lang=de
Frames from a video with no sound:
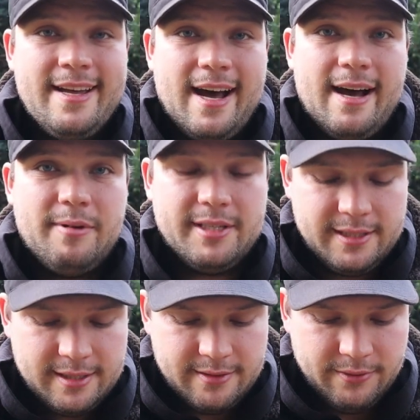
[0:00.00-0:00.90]
Aber
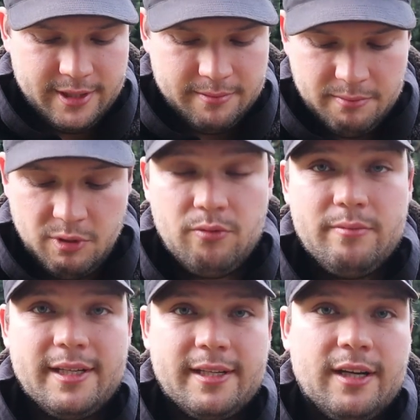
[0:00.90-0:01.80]
dieses wollte ich mir mal
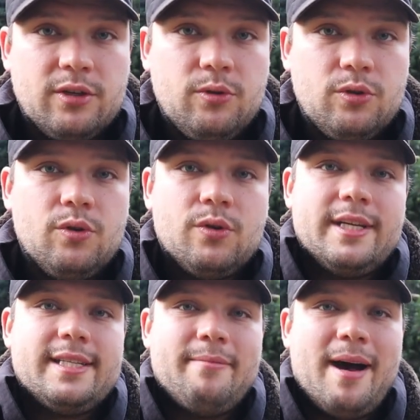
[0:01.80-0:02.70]
unbedingt angucken und
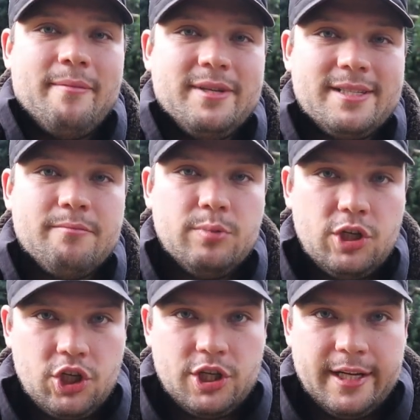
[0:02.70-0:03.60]
deshalb habe ich es
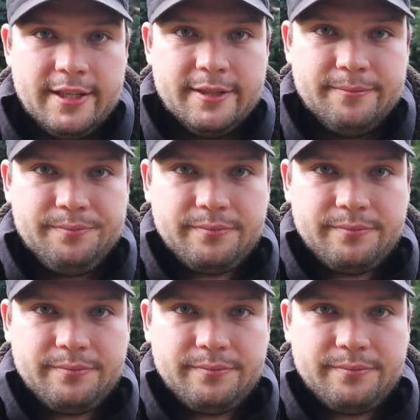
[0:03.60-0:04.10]
bestellt.